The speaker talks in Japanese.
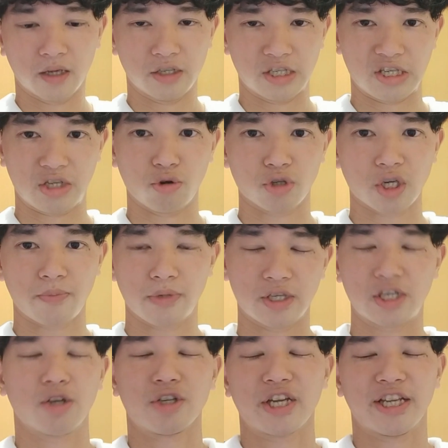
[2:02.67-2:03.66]
自動車、
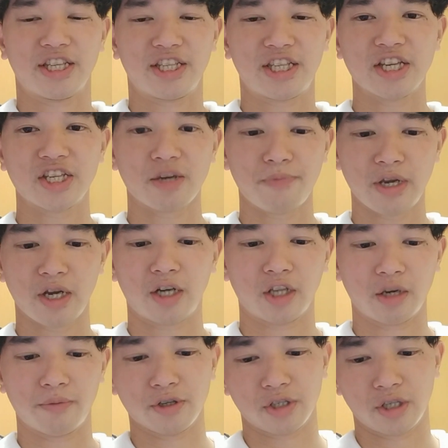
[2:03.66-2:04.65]
自動車、自転車メーカーに
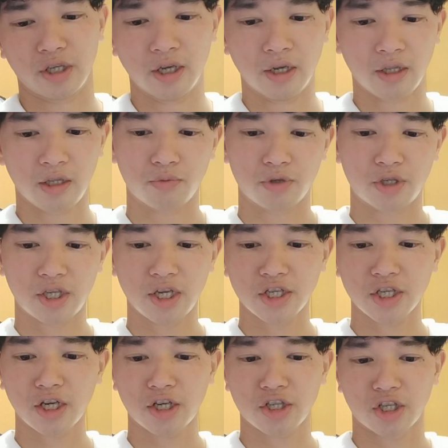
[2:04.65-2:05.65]
なりますね。でも自転
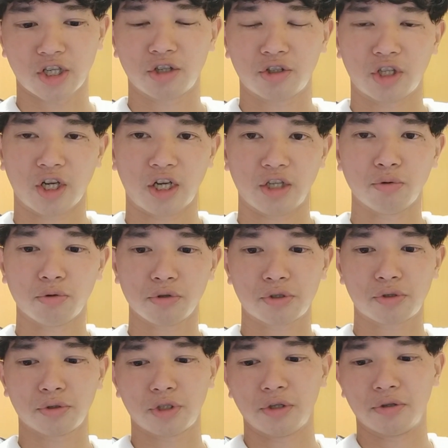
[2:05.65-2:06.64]
車だけじゃなくて、なんかいろいろ
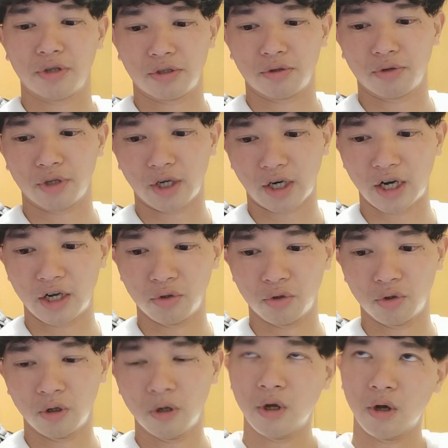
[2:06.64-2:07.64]
作ってるんですよ。なんかあ
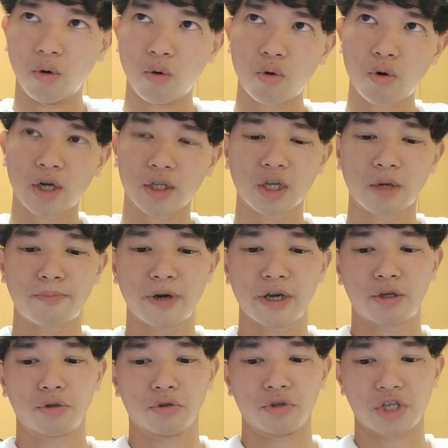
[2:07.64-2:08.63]
の、大型
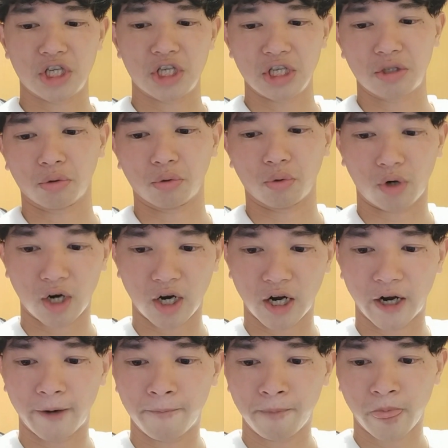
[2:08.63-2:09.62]
バイクのシートと
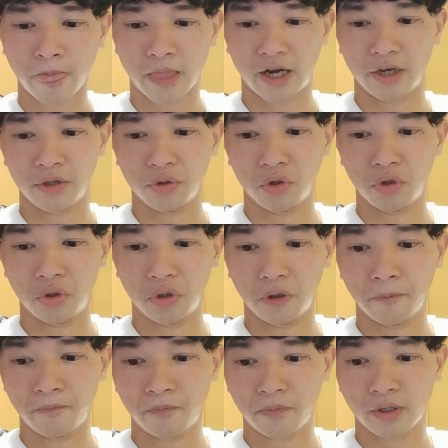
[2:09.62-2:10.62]
か、あ
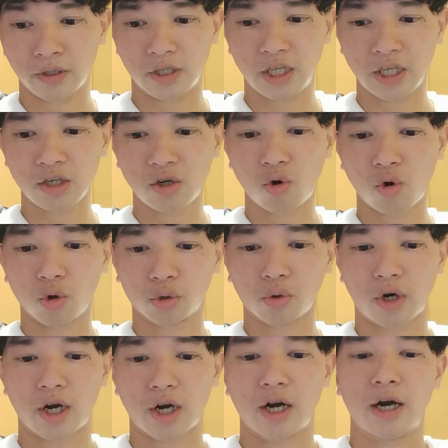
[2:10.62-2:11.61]
の、銀行と
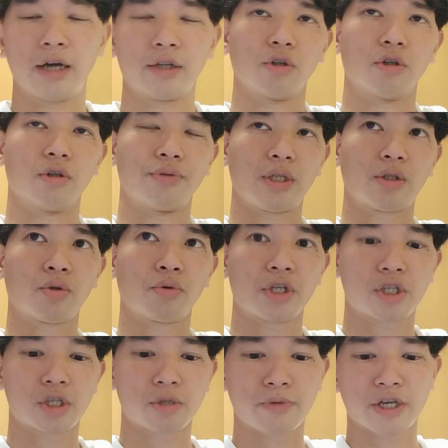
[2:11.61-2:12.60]
か、あと
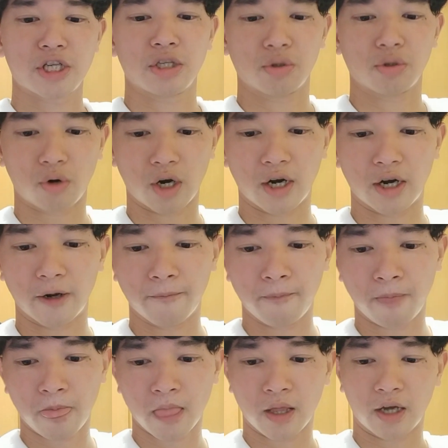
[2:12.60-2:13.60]
フィットネスマシンとか、
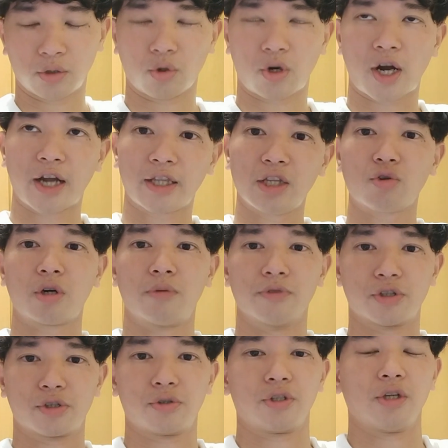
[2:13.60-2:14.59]
あと家電とか
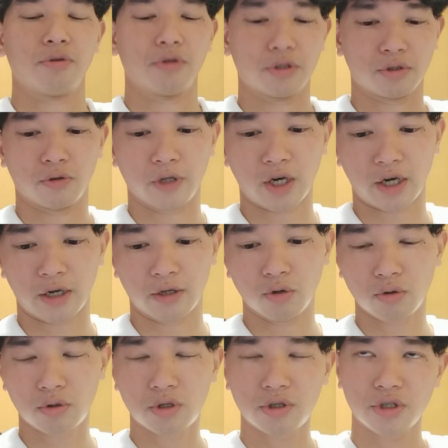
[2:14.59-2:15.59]
も作ってるんですよ。なんか
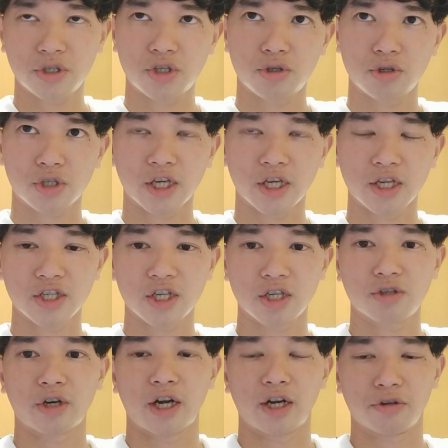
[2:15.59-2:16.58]
63社
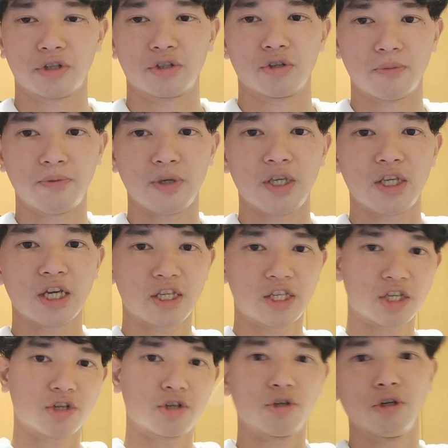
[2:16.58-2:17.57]
ぐらいあるんですよね。
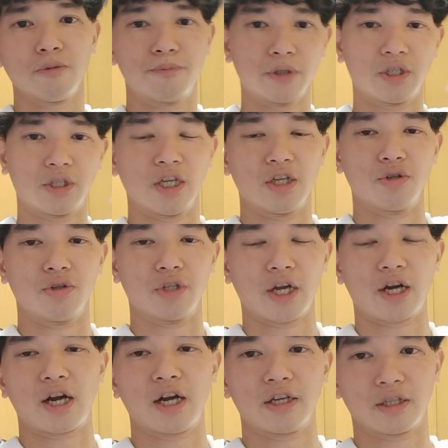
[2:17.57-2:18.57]
BH グループっていうな
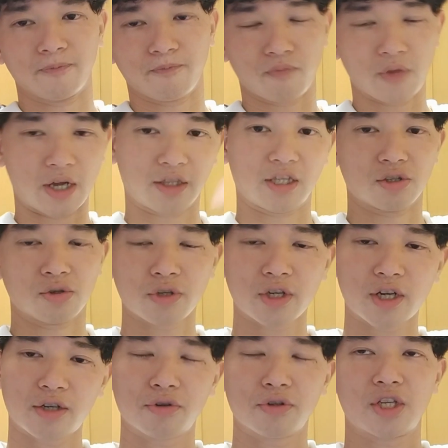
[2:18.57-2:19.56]
んかあって、その
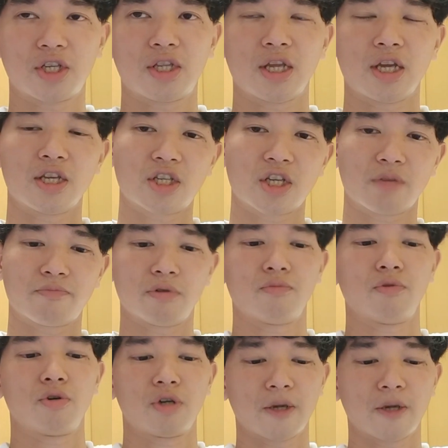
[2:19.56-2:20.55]
中の自転車部
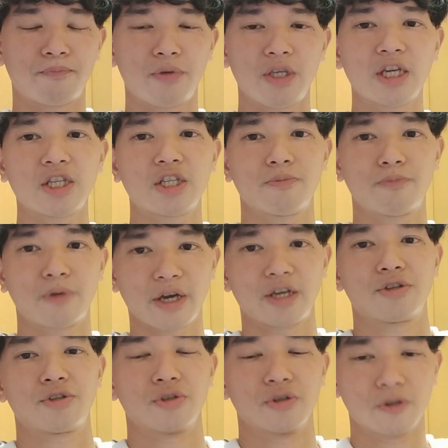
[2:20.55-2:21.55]
門が BH
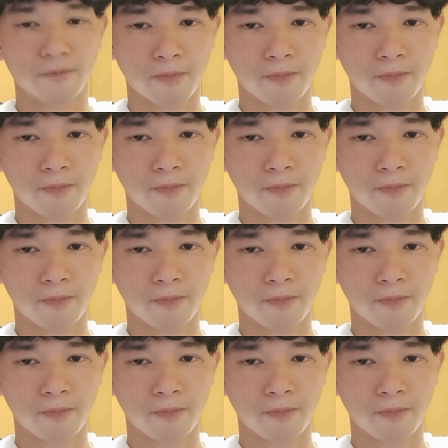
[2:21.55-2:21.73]
バイクス